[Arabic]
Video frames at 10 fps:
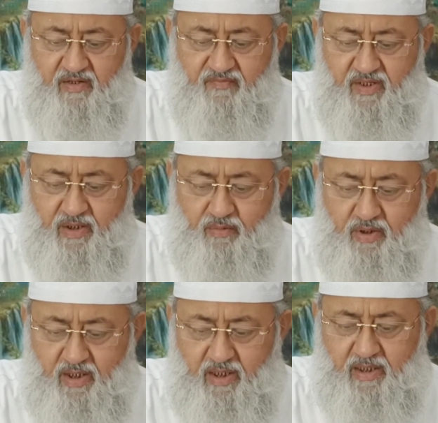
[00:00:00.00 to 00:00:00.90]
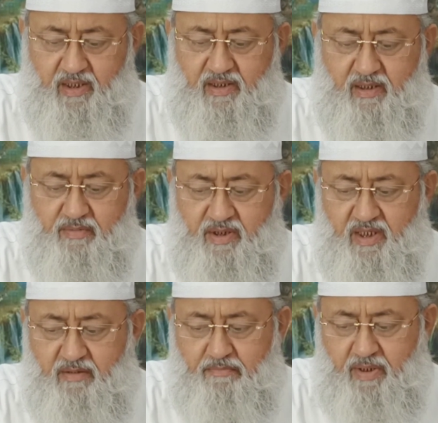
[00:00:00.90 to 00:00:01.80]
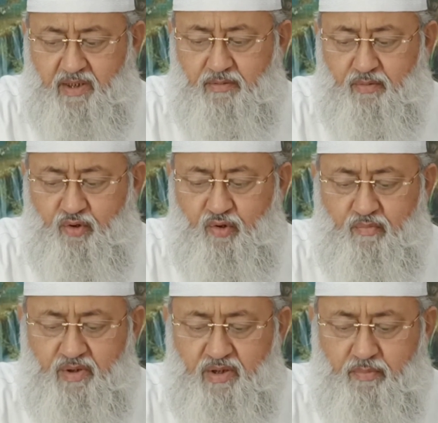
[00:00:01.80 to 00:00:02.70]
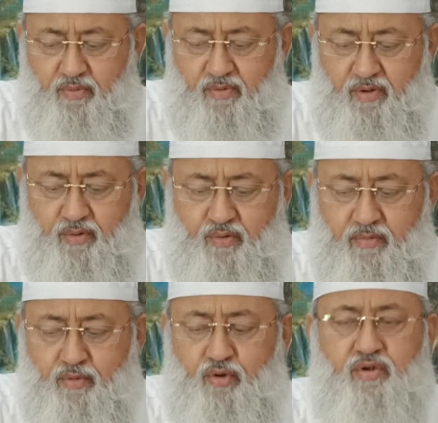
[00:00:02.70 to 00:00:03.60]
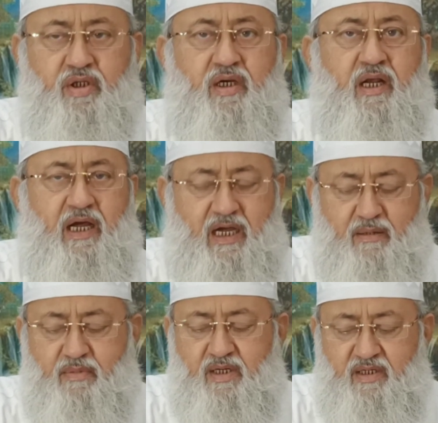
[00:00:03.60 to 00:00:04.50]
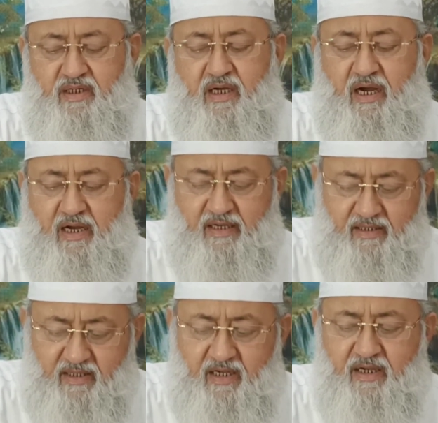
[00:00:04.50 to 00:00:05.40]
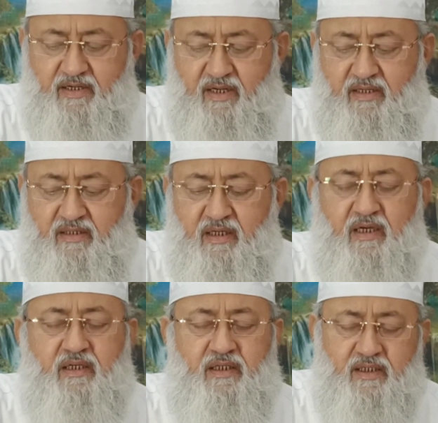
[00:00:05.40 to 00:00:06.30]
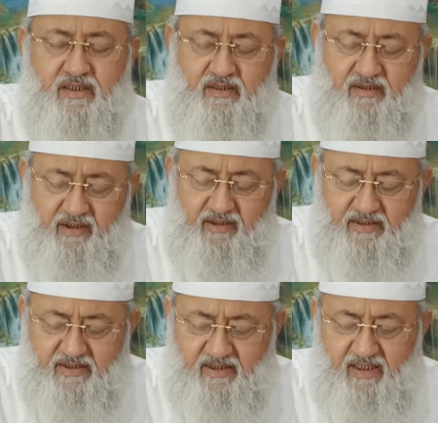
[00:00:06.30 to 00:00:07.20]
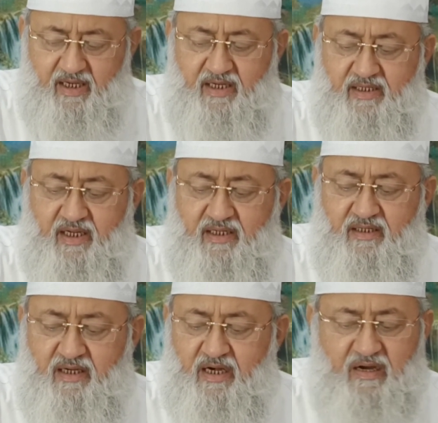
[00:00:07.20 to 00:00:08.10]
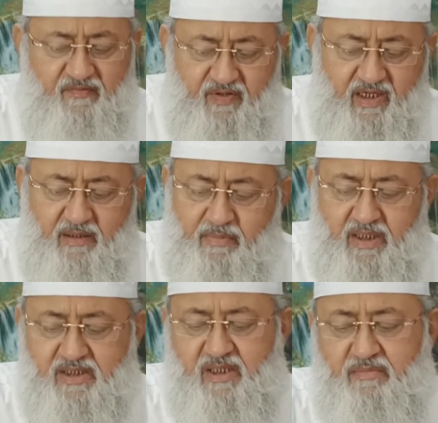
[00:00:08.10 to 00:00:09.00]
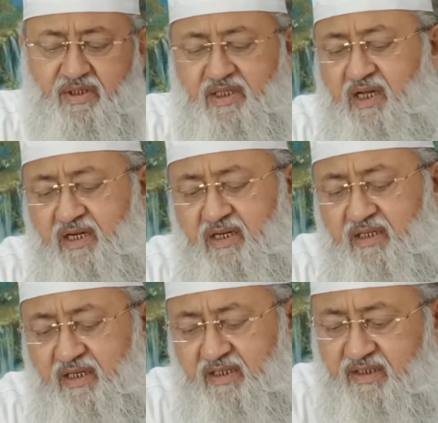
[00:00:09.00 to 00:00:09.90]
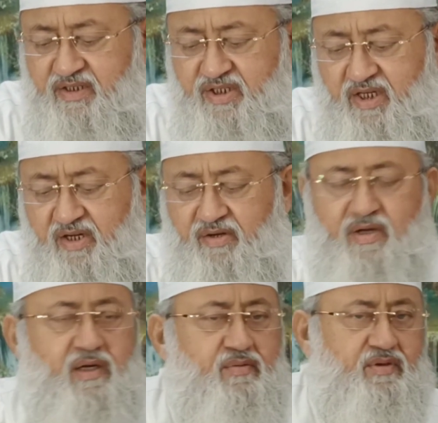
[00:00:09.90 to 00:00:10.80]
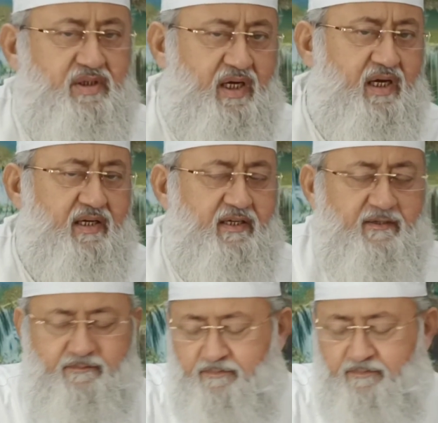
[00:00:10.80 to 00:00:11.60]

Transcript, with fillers: فلو أخذ بها بعضهم لثبوت العمل أحيانا استحسانا فلا بأس بذلك إن شاء الله تعالى